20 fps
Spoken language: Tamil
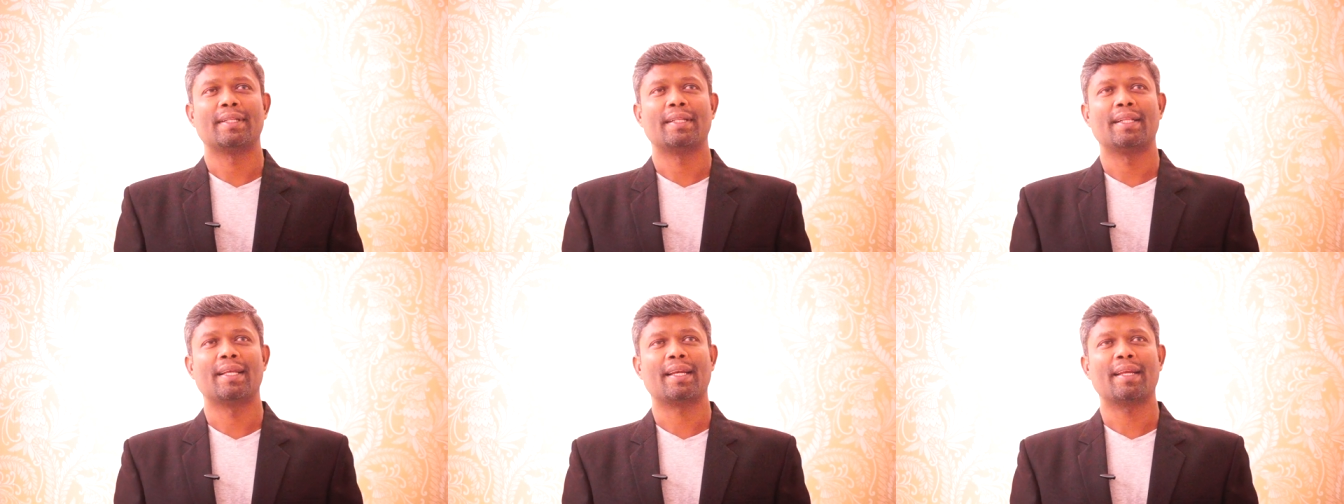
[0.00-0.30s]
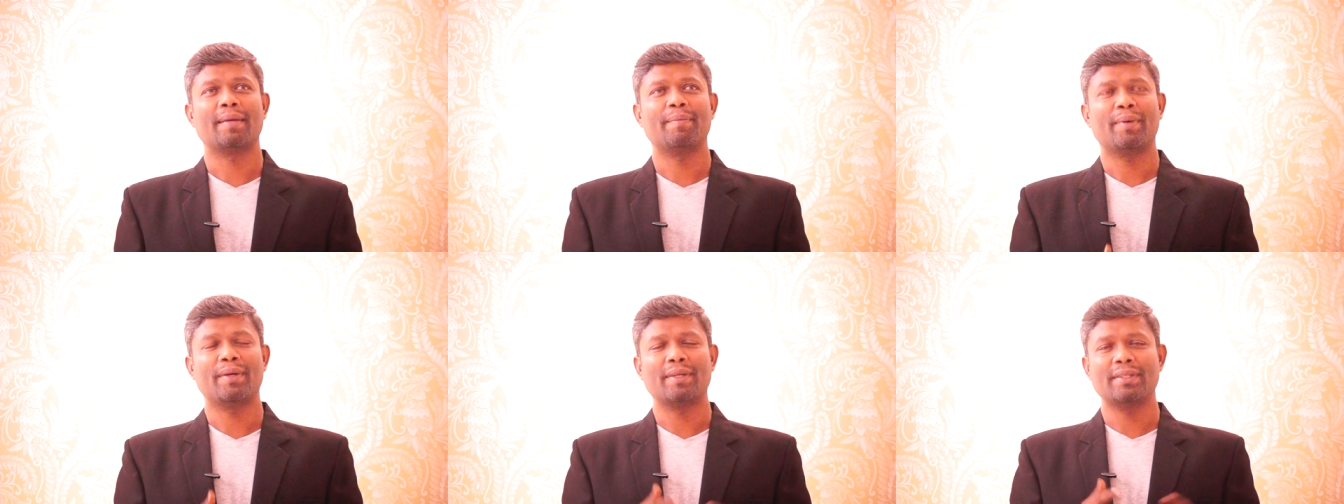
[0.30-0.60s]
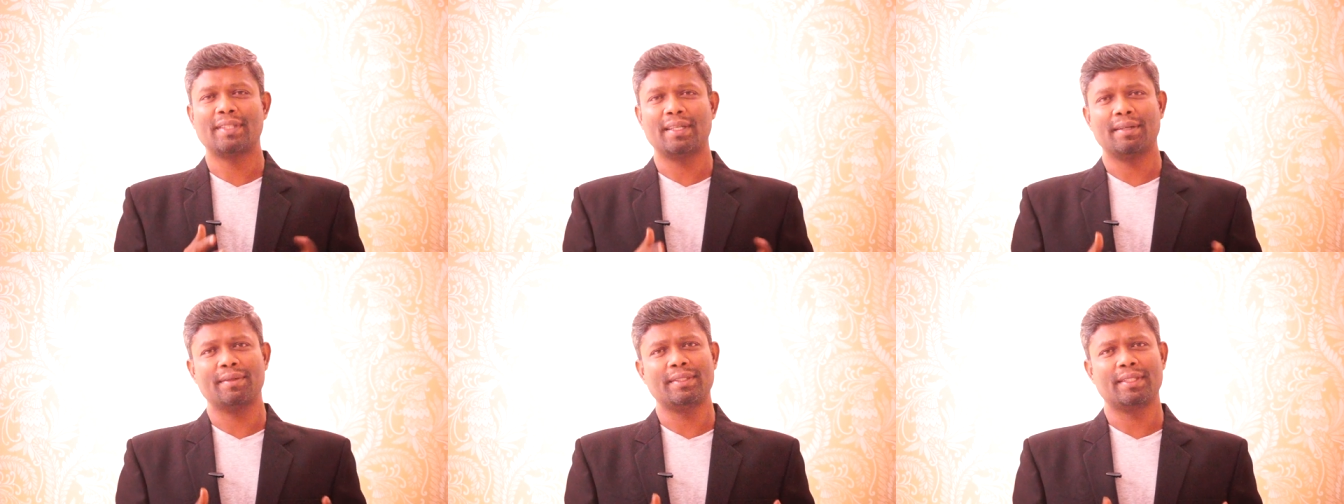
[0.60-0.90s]
நிறைய
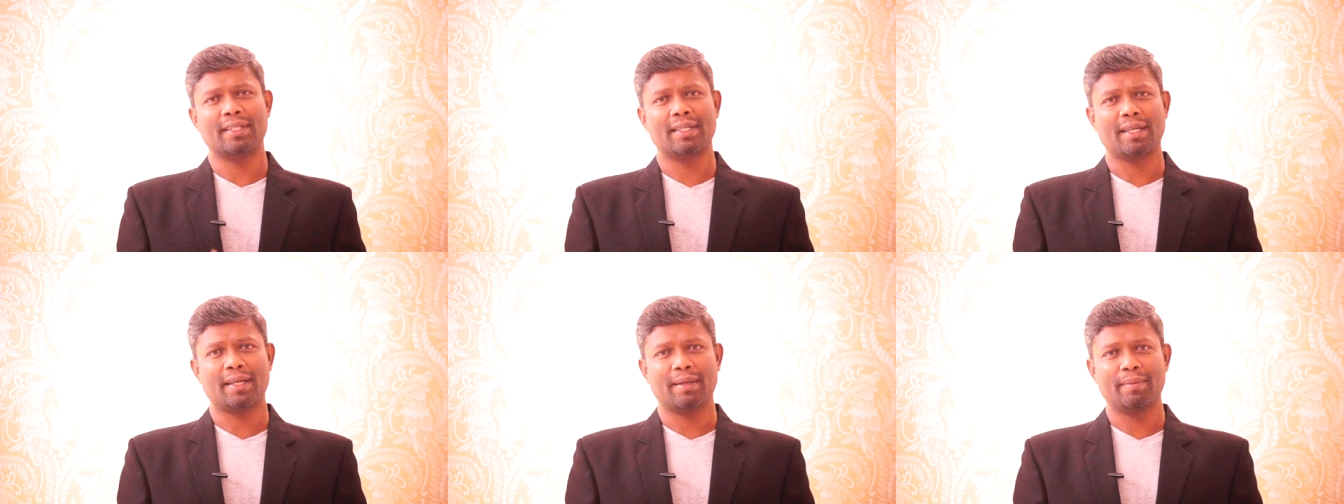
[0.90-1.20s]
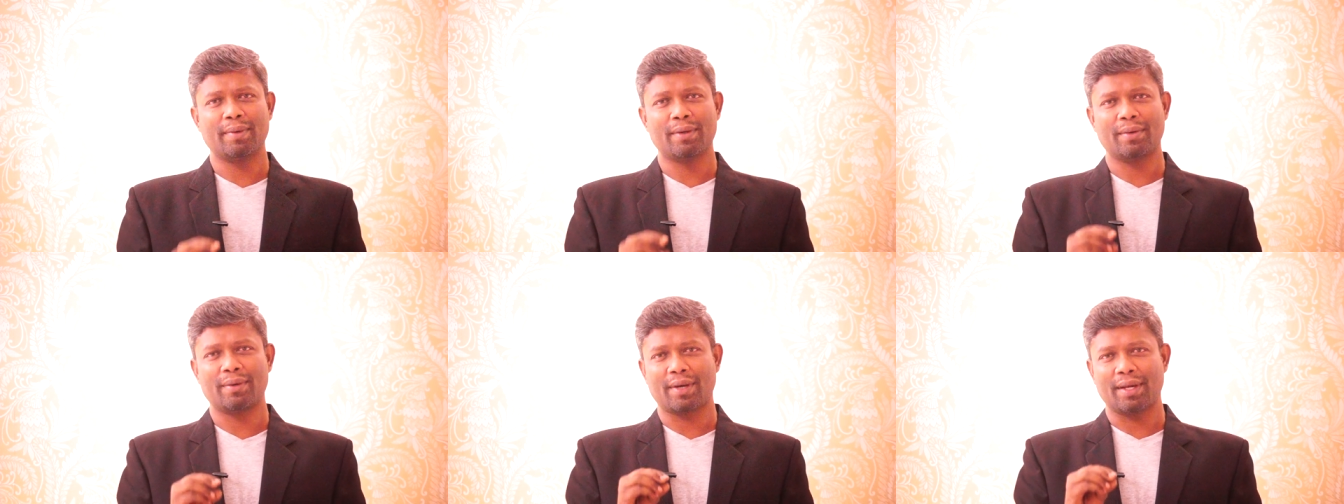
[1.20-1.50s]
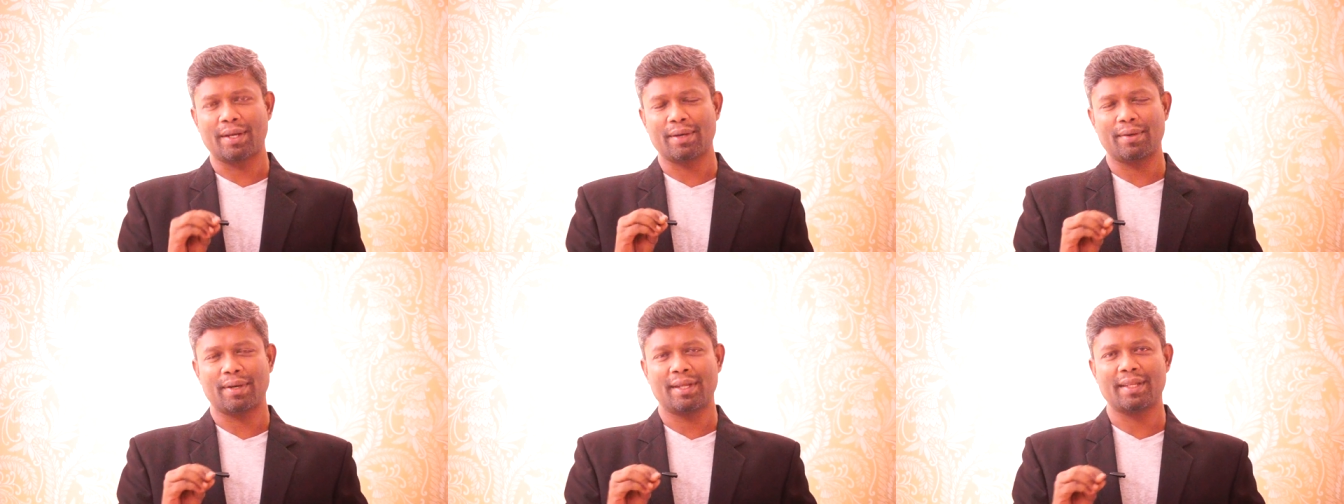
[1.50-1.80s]
பணம் வச்சாங்க ரொம்ப
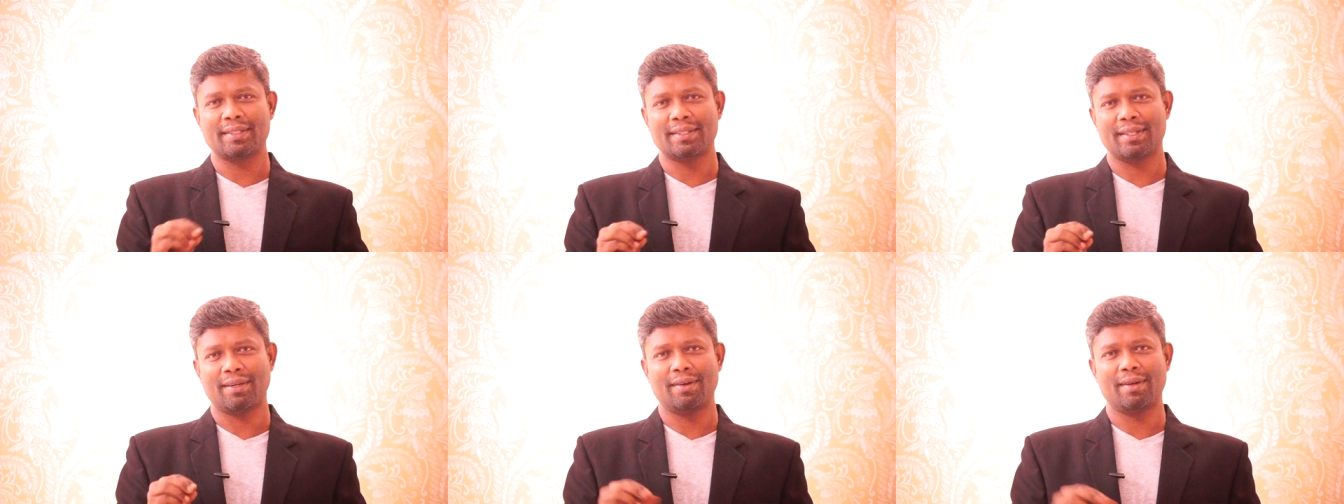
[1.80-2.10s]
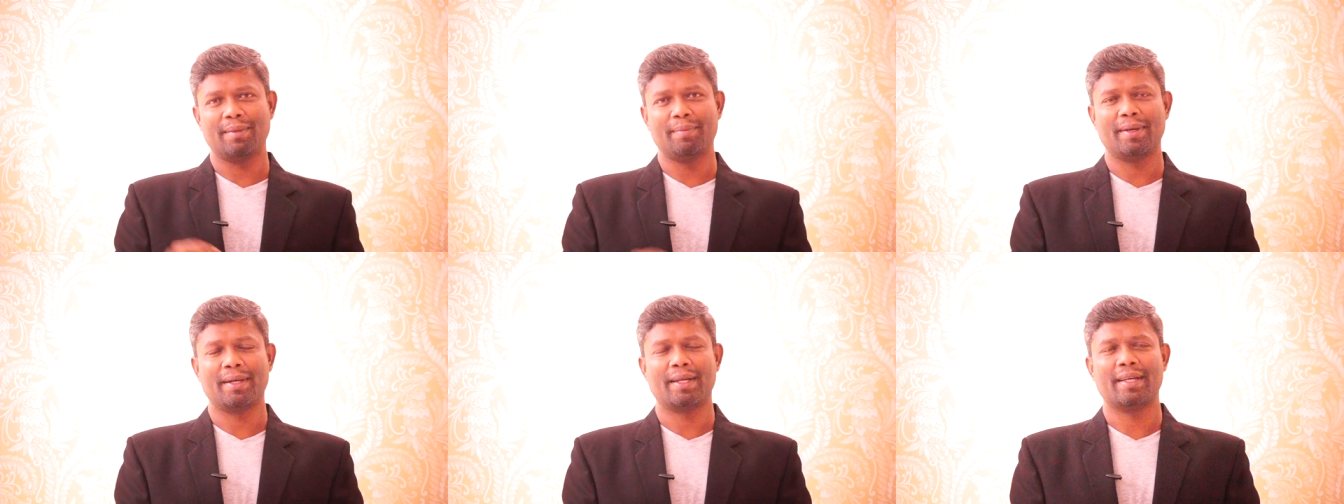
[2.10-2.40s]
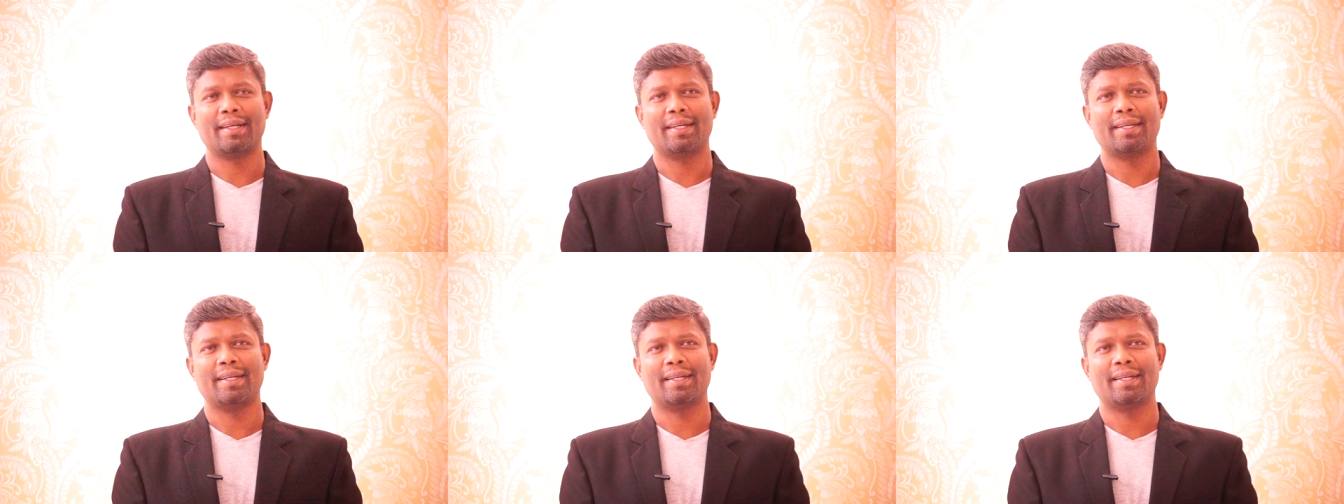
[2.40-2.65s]
குறைய குறையாக செலவழிப்பாங்க